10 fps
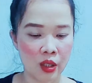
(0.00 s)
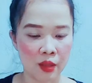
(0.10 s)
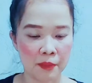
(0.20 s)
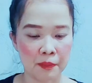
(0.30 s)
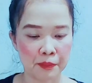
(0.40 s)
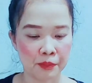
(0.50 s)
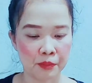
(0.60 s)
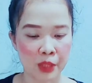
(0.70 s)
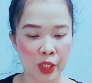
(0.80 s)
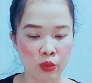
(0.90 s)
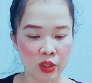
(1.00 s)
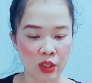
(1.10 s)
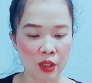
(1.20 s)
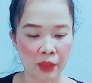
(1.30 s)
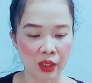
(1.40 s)
Um, meron
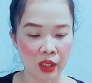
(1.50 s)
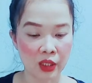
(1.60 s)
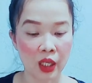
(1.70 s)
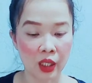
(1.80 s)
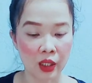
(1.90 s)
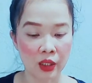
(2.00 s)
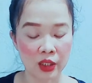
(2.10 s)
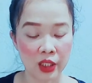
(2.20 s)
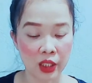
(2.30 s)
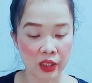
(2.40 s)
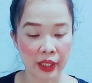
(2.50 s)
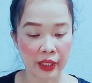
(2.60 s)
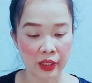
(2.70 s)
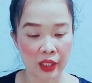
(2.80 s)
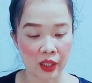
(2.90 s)
din namang natang,
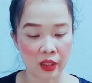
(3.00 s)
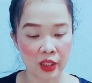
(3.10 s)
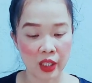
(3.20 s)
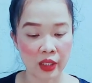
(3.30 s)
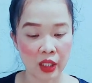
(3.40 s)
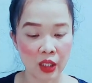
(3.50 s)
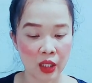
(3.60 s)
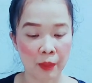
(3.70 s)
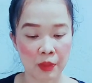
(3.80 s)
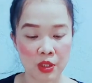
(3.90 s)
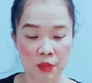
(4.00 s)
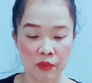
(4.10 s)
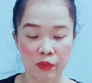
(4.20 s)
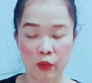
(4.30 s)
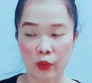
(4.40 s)
dinagdagan na tinatanggal kasi
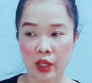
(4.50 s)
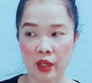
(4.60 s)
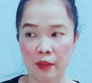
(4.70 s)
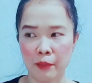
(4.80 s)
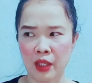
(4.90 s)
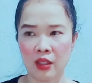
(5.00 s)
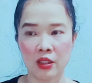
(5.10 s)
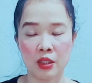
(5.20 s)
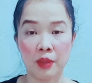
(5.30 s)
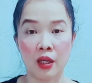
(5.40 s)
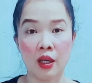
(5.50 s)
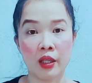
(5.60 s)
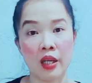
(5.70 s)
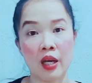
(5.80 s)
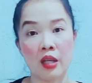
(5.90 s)
before um, parang hindi pa nga
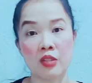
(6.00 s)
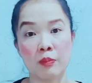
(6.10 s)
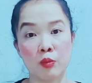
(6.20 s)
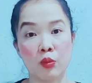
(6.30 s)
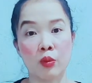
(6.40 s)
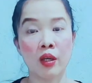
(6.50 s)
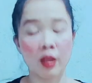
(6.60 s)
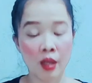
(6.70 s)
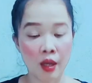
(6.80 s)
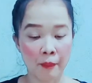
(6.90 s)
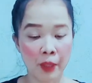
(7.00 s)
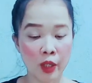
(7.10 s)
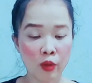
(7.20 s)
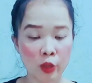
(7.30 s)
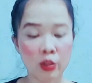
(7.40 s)
ina-accept to.
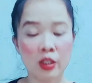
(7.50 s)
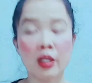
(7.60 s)
Pero ngayon